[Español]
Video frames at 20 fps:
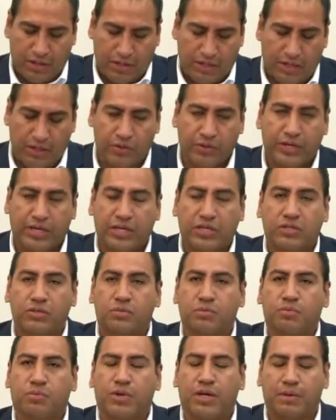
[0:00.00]
Creo que
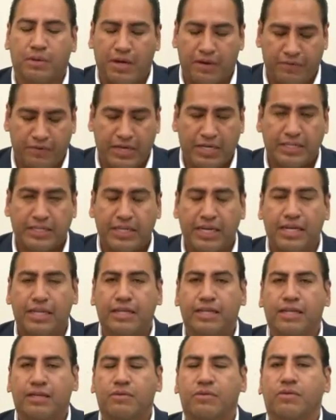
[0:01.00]
es prueba
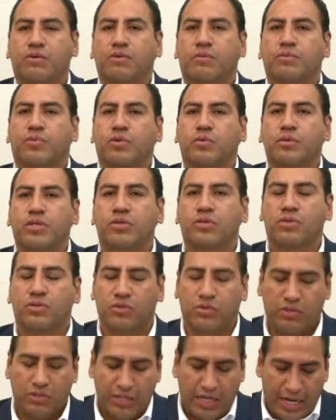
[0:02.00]
fehaciente de un compromiso
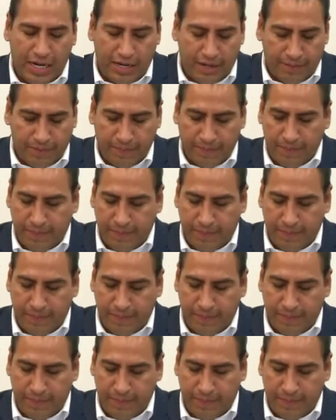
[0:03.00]
social,